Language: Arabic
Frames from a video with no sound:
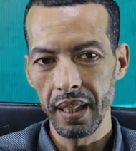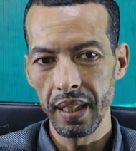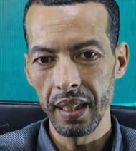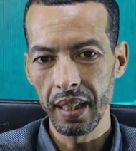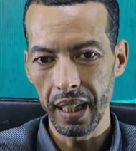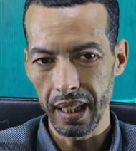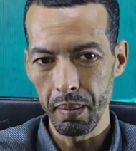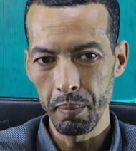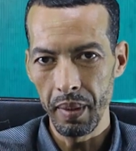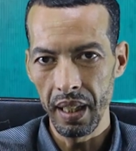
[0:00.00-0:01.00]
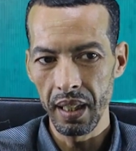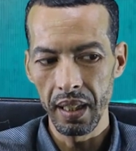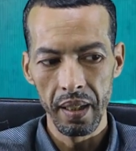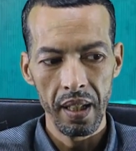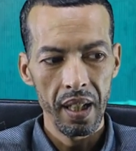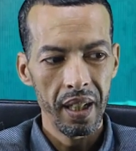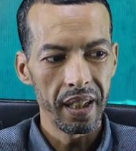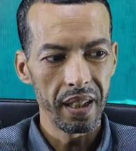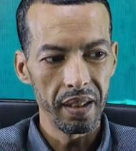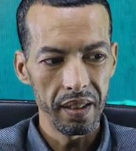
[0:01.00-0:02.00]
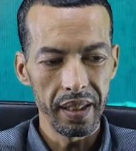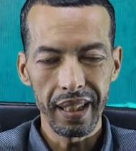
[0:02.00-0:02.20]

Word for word: يعني كيخدم مع آه،